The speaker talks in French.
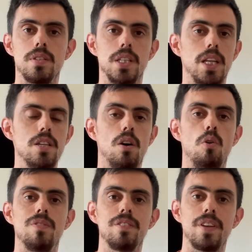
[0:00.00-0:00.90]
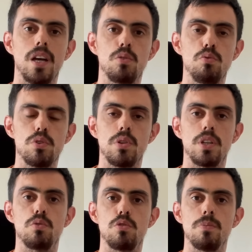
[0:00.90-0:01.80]
C'est-à-dire, on va faire un tour sur
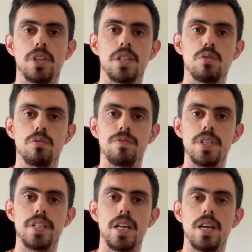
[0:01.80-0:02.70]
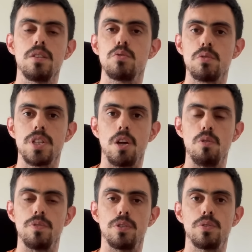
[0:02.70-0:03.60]
la documentation officielle, sur Stack
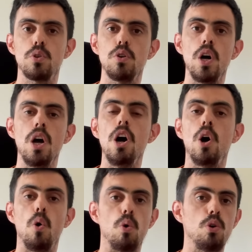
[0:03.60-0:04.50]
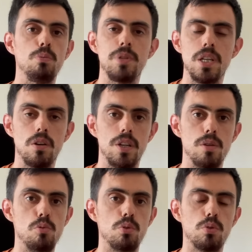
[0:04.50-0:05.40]
Overflow, on copie-colle
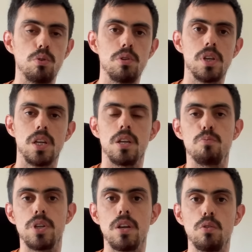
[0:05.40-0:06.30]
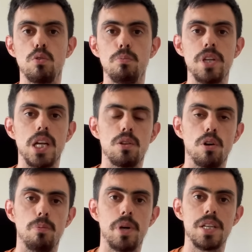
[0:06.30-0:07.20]
des bouts de trucs, et puis quand le
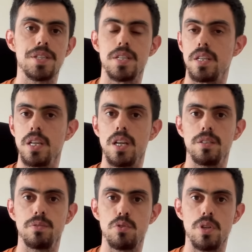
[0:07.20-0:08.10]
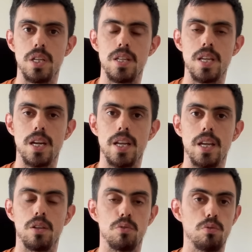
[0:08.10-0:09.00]
compilateur passe et que la fonctionnalité a
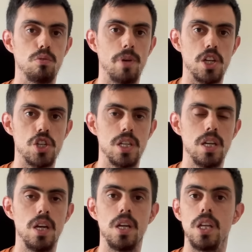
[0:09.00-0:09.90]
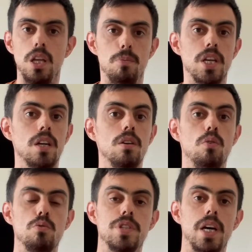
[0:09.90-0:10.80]
l'air de marcher, eh bien,
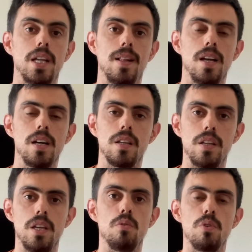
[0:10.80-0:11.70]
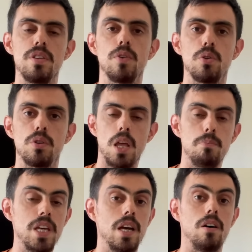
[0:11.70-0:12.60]
on s'arrête là et on livre le
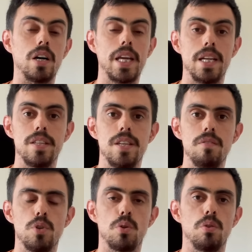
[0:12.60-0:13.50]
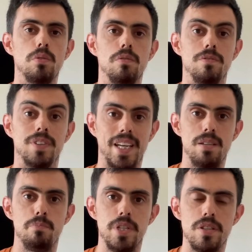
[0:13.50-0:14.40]
Mais en réalité, votre
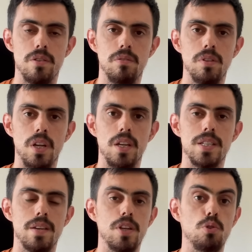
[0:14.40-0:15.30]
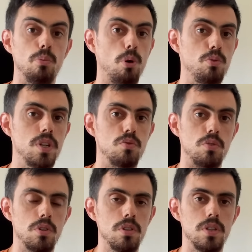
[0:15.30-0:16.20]
vraie mission, ça va être de produire
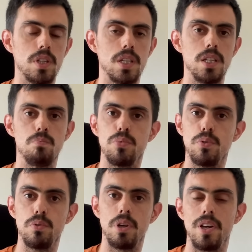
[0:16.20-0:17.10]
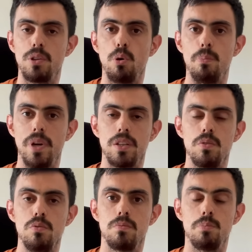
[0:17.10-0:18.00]
du code qui peut être
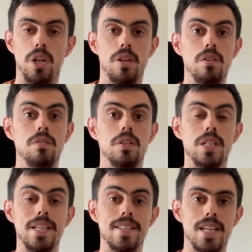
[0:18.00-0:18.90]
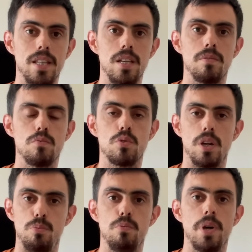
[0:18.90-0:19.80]
maintenu pendant des années sur
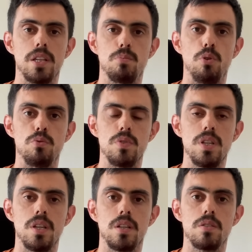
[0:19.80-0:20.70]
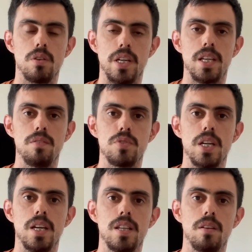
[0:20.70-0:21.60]
la plupart des produits sur lesquels vous
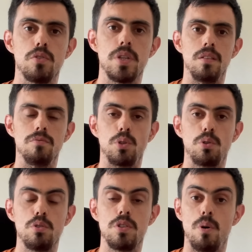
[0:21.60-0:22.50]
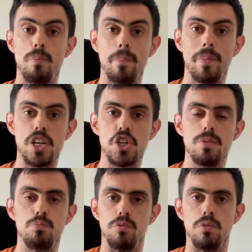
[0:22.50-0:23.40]
allez intervenir. Votre code, il ne doit pas
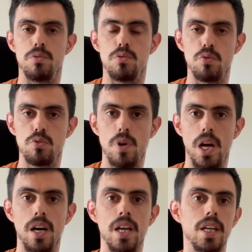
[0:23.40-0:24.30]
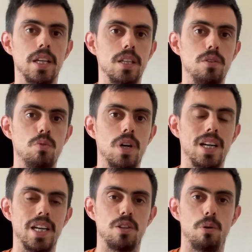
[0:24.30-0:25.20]
marcher pour ce soir, il
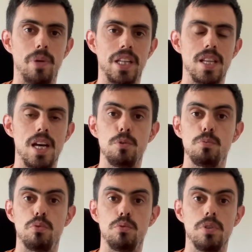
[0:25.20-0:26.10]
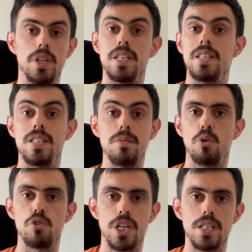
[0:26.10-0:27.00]
doit être maintenable pour les 10
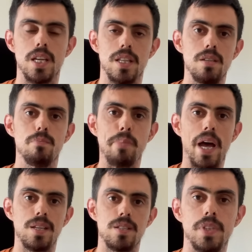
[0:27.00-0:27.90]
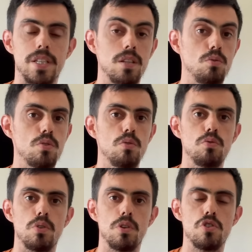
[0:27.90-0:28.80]
prochaines années, par exemple. Et cette notion
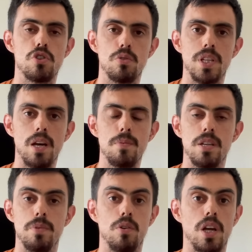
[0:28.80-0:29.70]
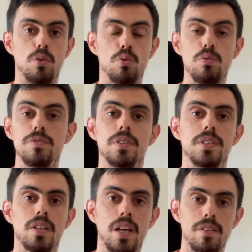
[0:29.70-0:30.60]
du code jetable, eh bien, on la retrouve
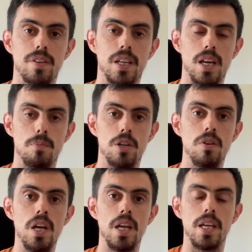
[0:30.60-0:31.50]
très fréquemment.